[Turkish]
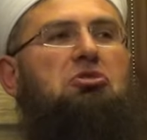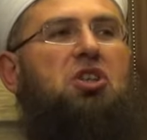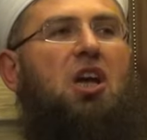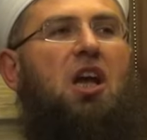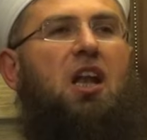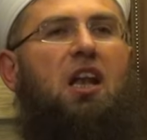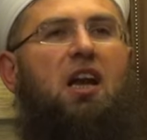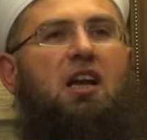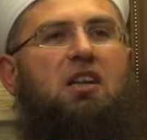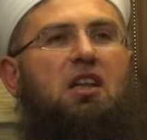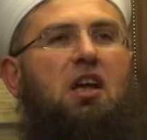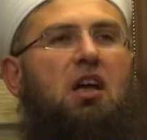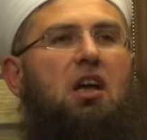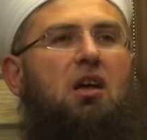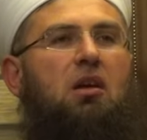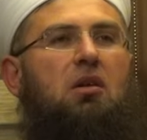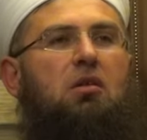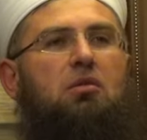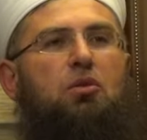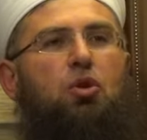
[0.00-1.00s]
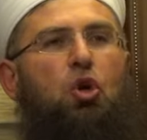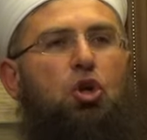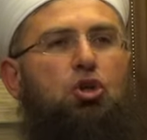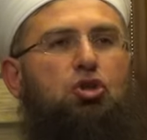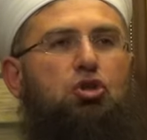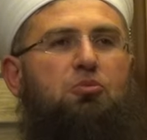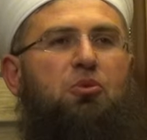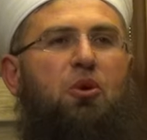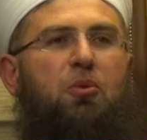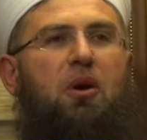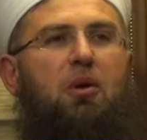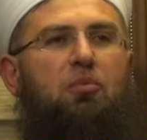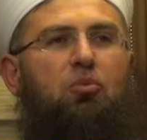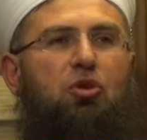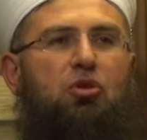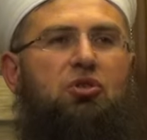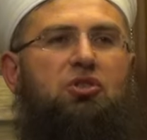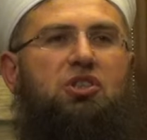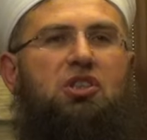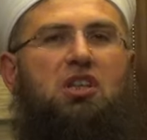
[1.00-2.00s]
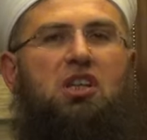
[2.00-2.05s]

şeylerde Konuşmama konuş.